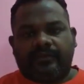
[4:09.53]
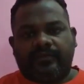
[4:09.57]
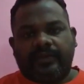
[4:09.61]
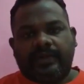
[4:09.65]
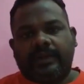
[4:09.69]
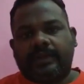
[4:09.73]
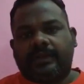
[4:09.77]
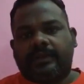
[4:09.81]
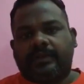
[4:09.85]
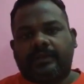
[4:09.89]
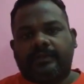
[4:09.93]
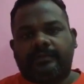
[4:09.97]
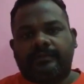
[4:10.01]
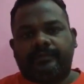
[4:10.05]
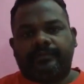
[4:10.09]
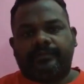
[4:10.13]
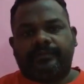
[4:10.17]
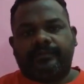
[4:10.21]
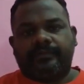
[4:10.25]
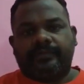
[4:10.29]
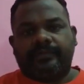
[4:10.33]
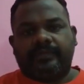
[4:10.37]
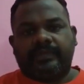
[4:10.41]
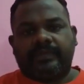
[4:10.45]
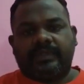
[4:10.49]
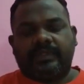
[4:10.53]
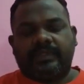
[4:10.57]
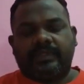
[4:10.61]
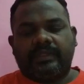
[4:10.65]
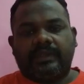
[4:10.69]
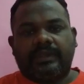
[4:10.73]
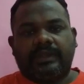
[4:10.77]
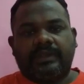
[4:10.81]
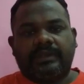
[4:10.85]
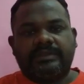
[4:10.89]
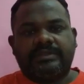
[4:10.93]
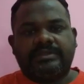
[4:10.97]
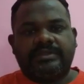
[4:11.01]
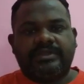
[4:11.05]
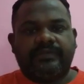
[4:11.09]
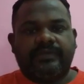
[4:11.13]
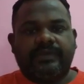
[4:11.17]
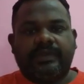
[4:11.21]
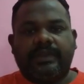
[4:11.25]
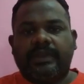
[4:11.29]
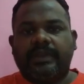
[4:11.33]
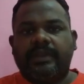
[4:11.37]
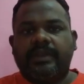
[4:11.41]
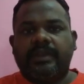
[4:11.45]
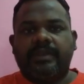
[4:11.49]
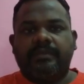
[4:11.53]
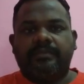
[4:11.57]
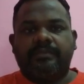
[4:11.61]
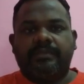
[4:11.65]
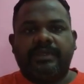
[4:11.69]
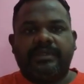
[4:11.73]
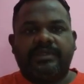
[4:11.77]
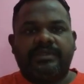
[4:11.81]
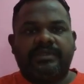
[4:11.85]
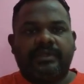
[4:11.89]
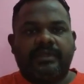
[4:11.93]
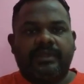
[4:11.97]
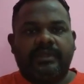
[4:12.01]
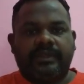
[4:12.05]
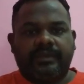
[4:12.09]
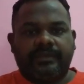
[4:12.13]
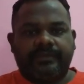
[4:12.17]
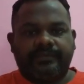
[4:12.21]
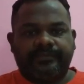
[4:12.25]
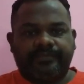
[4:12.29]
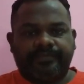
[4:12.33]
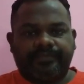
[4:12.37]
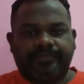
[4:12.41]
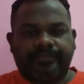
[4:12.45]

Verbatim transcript: வணக்கம் நான் சிவாலினி பேசுகிறேன்